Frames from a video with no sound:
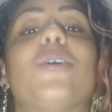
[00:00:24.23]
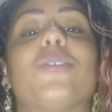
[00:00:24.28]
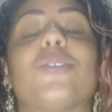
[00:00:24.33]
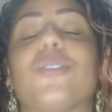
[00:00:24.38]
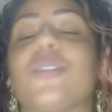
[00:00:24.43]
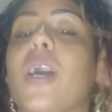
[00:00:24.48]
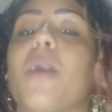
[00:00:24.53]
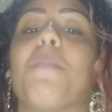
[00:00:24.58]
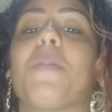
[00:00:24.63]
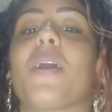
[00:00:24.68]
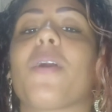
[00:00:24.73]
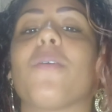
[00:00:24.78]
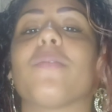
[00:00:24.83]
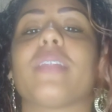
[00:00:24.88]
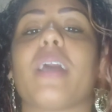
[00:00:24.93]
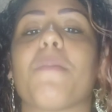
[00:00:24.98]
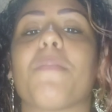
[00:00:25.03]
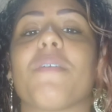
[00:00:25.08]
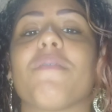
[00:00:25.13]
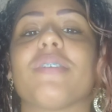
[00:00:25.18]
só para
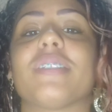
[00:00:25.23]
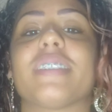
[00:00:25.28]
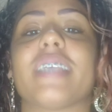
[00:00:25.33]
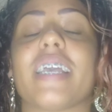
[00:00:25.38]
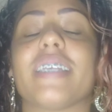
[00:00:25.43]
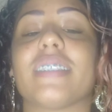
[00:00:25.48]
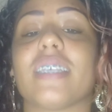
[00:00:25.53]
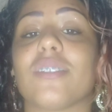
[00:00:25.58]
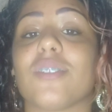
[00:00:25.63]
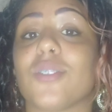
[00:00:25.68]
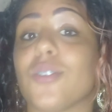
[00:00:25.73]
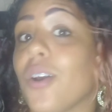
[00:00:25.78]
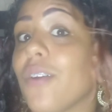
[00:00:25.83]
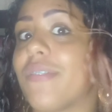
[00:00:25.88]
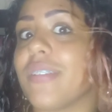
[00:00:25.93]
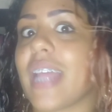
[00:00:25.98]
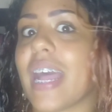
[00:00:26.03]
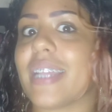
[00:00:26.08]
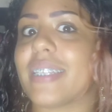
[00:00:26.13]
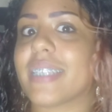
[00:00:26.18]
contar para vocês as
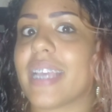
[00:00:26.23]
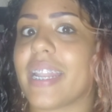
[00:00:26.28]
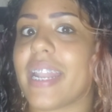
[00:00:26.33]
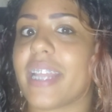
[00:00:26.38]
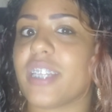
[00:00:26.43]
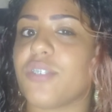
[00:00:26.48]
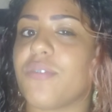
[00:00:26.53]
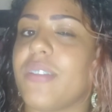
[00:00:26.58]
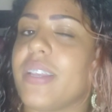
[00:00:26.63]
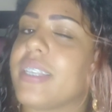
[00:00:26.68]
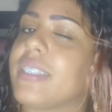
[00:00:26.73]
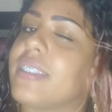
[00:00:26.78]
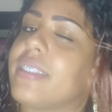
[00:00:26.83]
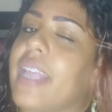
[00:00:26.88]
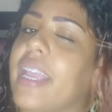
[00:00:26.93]
novidades que a Netflix